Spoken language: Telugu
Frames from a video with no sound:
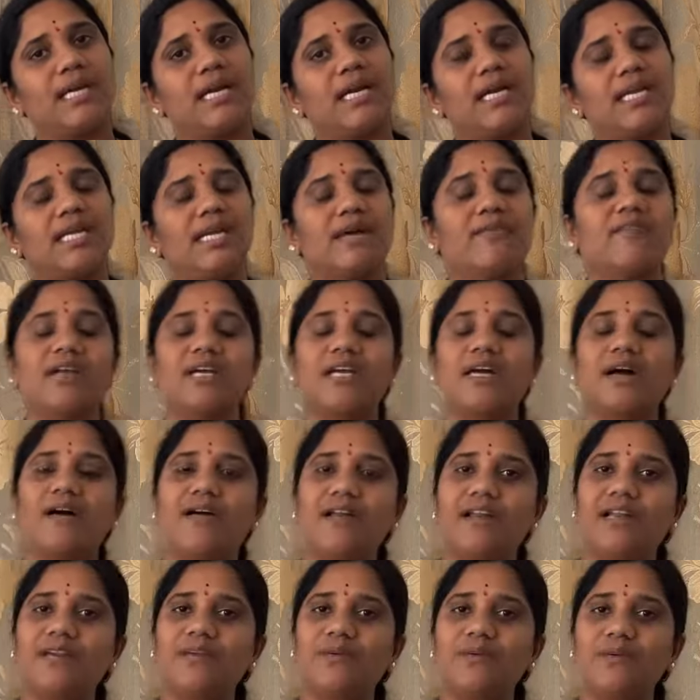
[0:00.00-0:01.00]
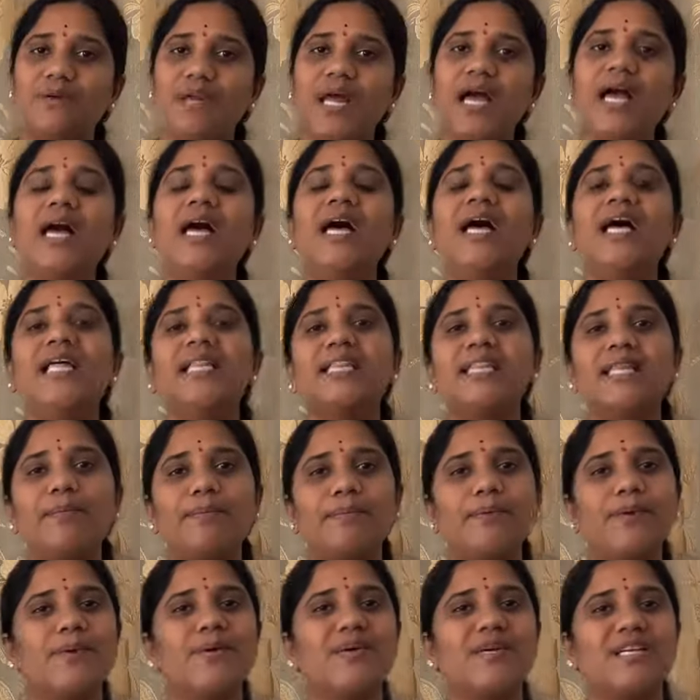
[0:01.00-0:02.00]
అండి ఎవరికి కావాలనుకున్నా
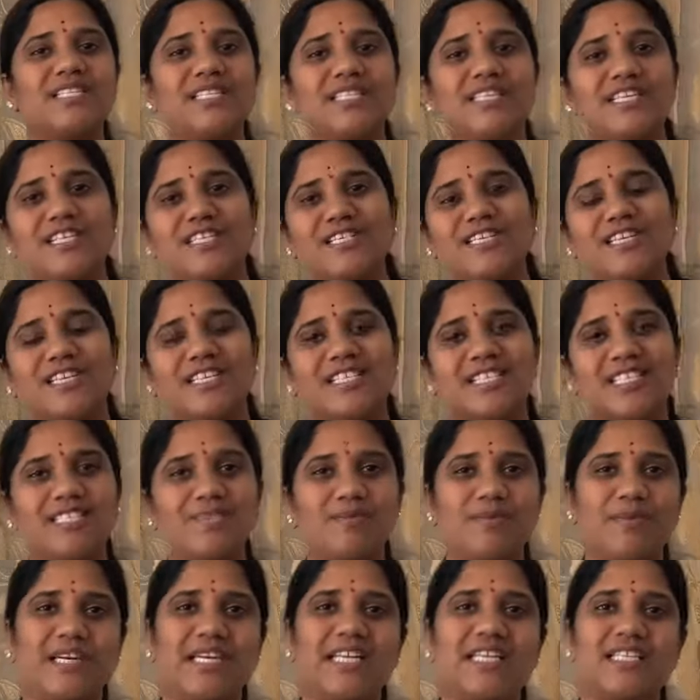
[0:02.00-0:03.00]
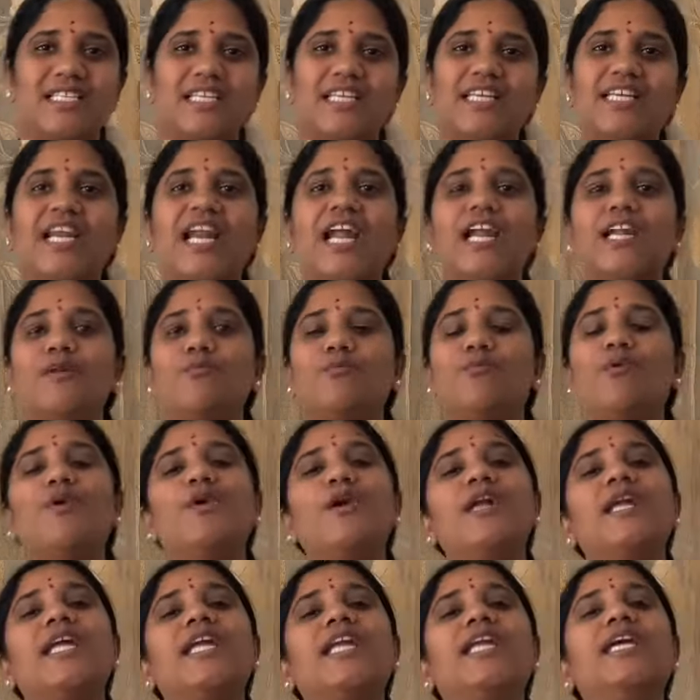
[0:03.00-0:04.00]
తప్పకుండా స్క్రీన్ షాట్ చేసి పెట్టేసింది ఇలాంటి
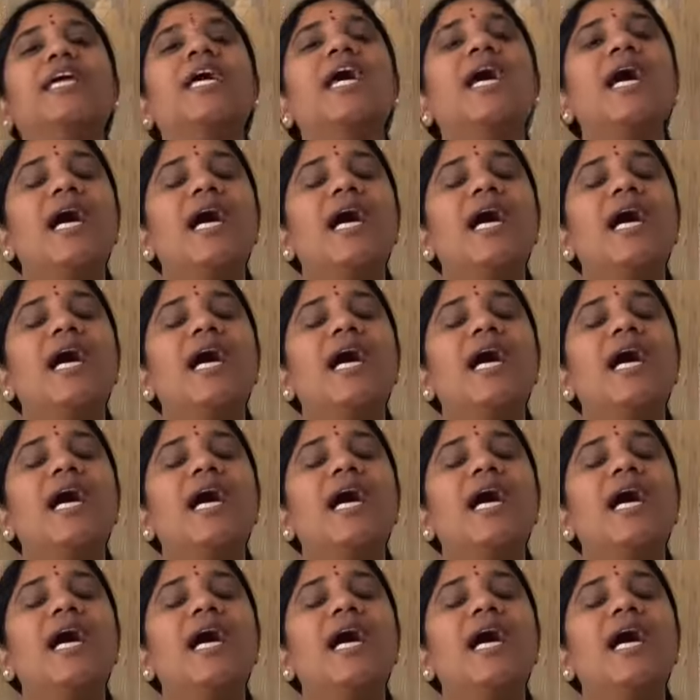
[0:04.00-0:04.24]
గోల్డ్ అని